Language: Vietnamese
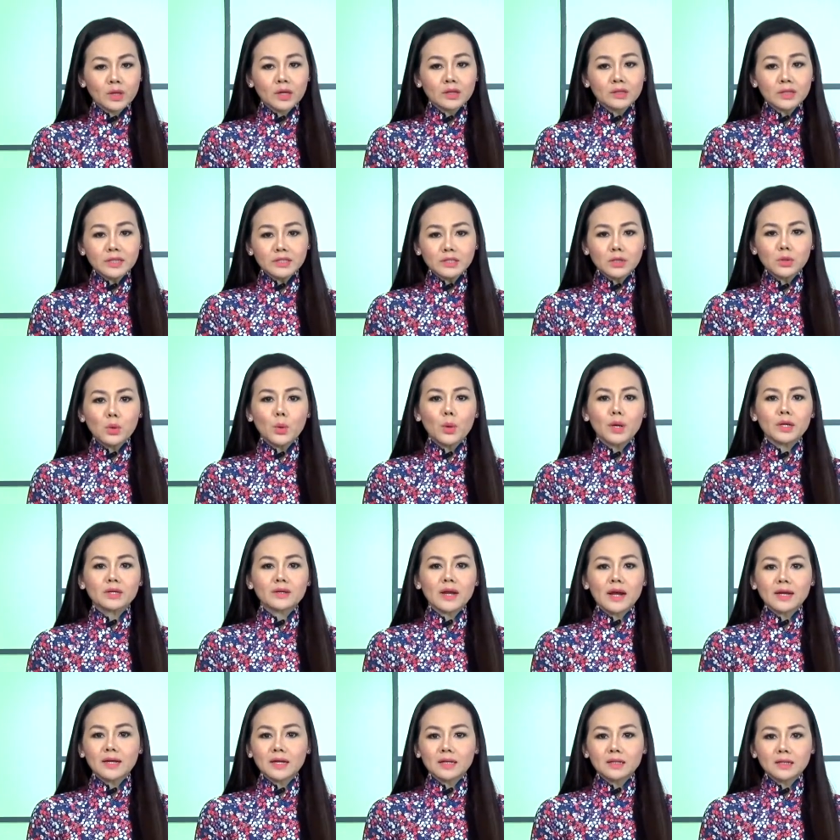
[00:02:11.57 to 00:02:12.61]
Tuy chính quyền
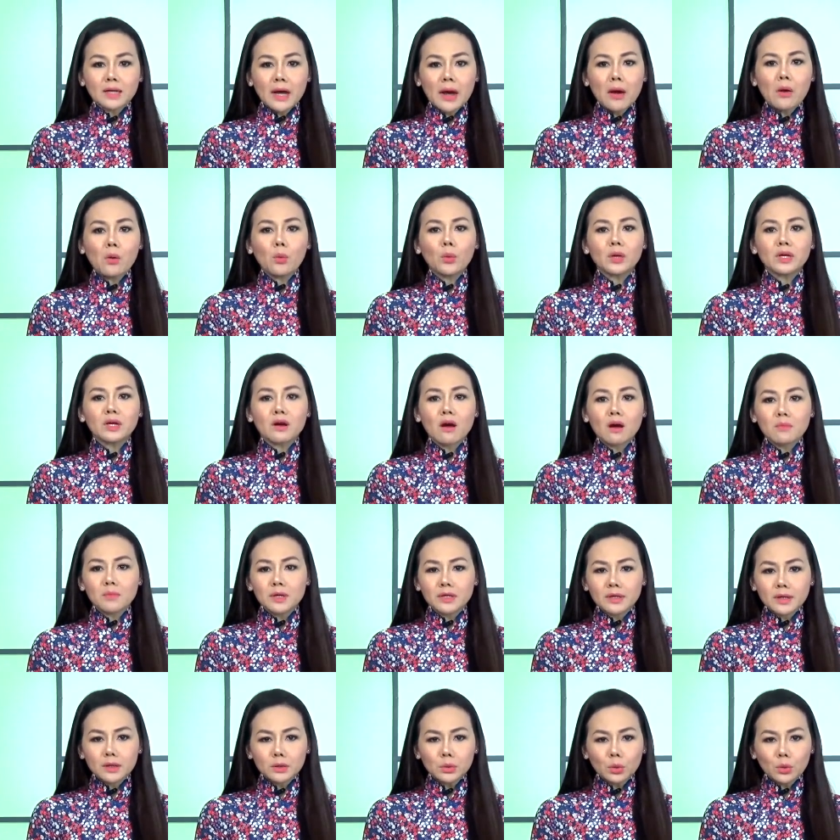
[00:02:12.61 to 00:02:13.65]
đã cảnh cáo nguy cơ bị
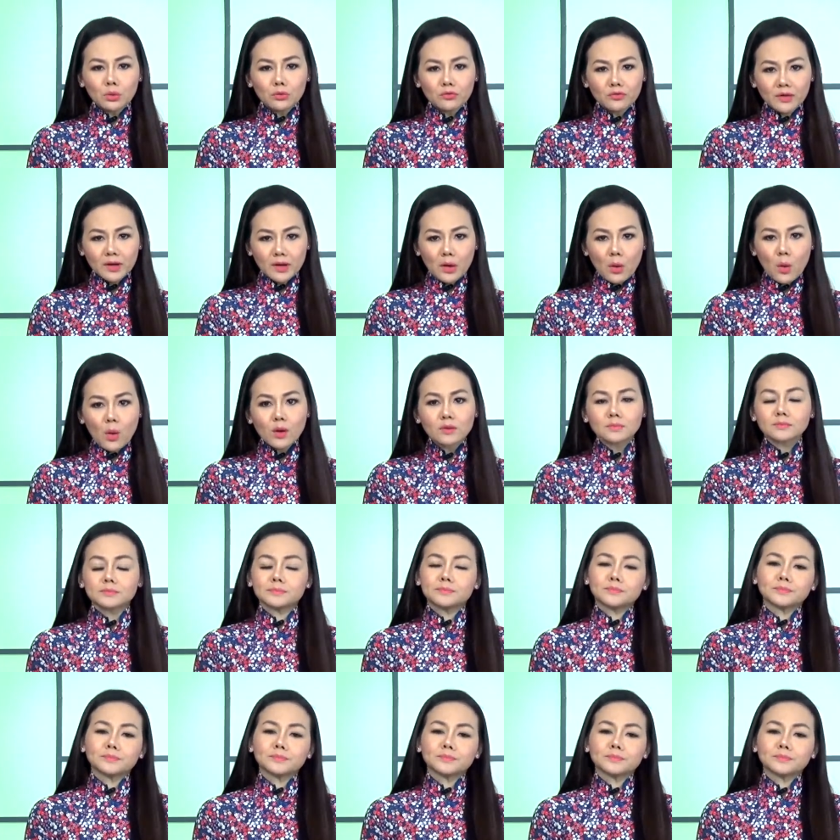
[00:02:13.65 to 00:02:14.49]
kết tội phản quốc.